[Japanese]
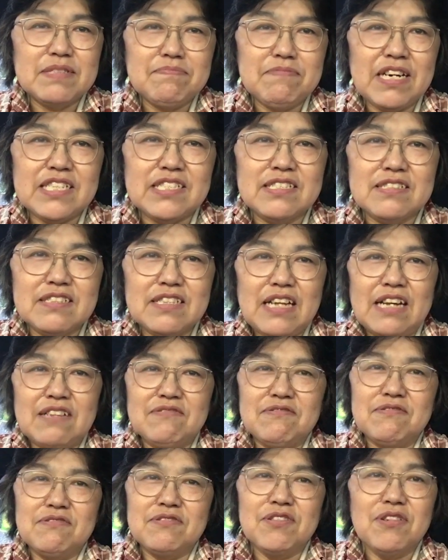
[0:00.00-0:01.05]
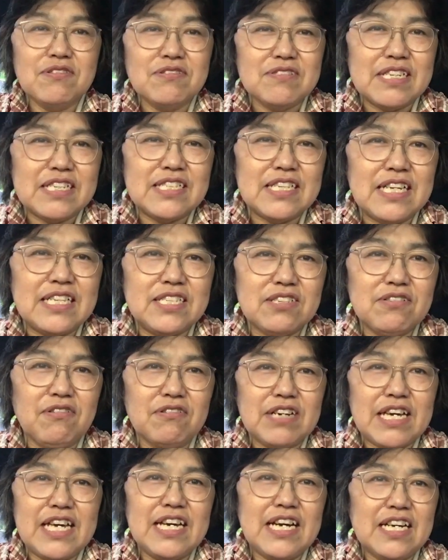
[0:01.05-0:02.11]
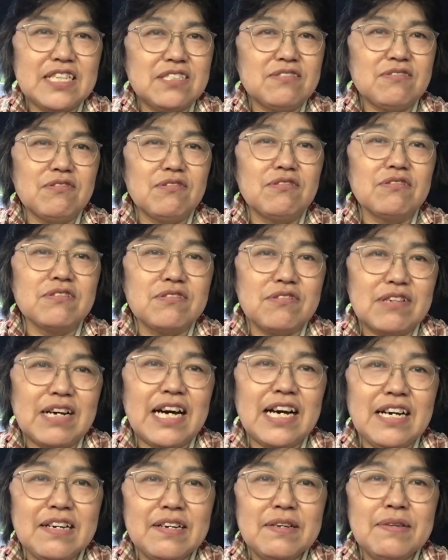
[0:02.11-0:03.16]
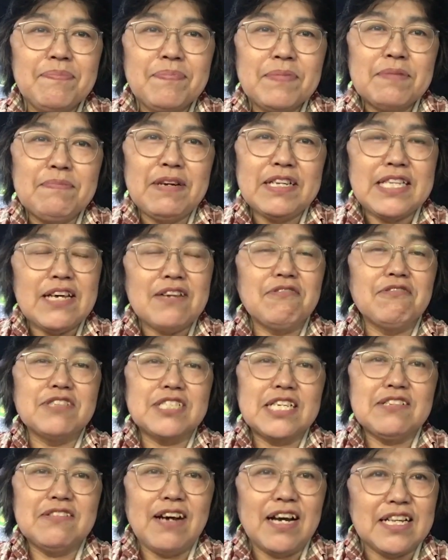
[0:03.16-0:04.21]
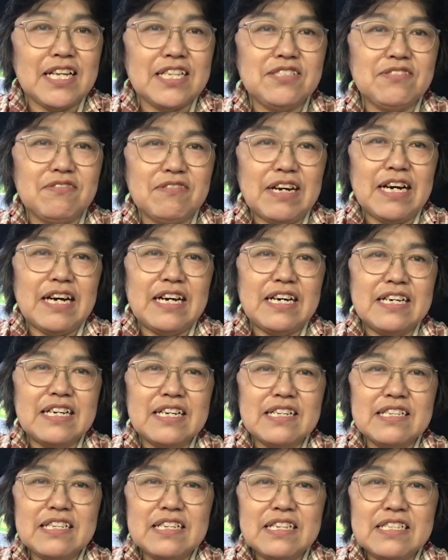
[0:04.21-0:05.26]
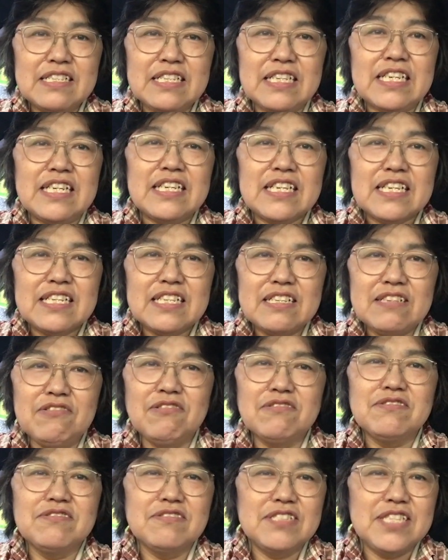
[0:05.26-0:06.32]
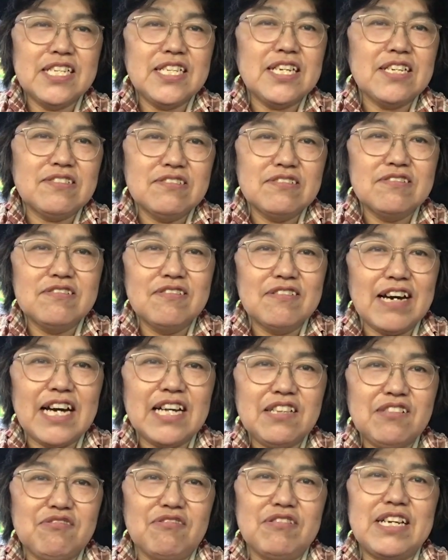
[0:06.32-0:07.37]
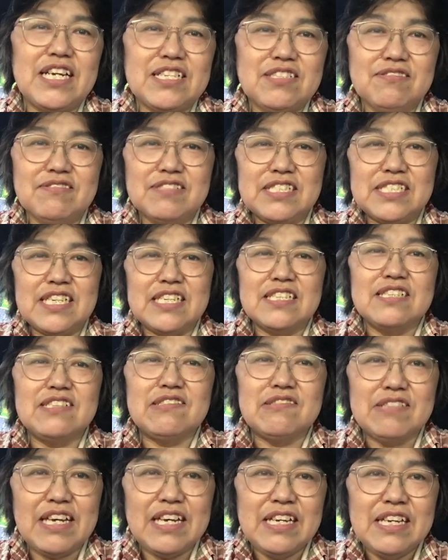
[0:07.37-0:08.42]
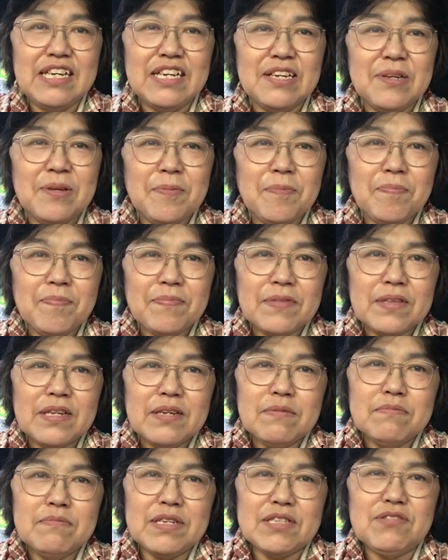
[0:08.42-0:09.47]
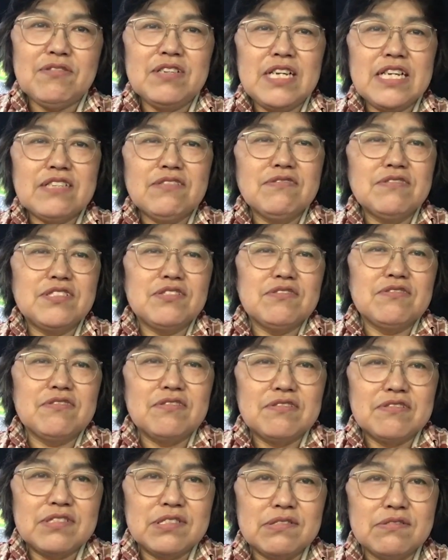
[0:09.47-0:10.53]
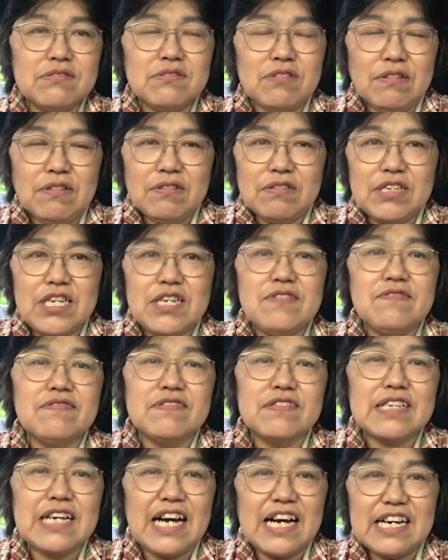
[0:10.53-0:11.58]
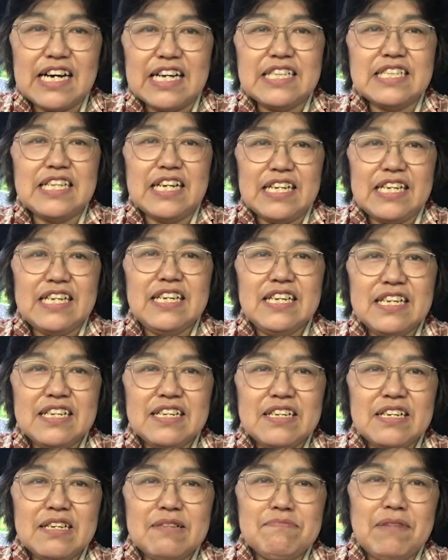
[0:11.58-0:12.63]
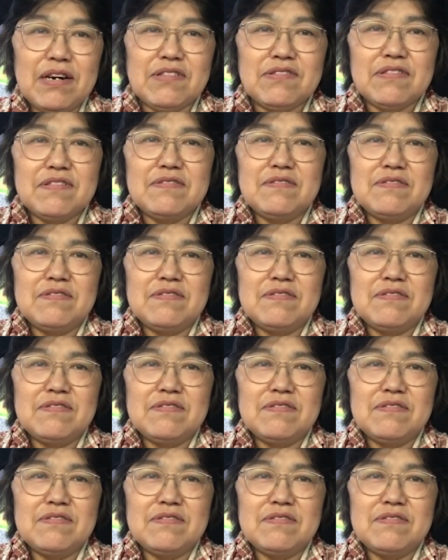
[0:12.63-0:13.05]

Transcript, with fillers: まあ、あのよくですね自己啓発の本とか、まあ、成功者の話とかによく出てくるのがトイレ掃除なんですよね、まトイレ掃除をすると金運が上がったり、まあ、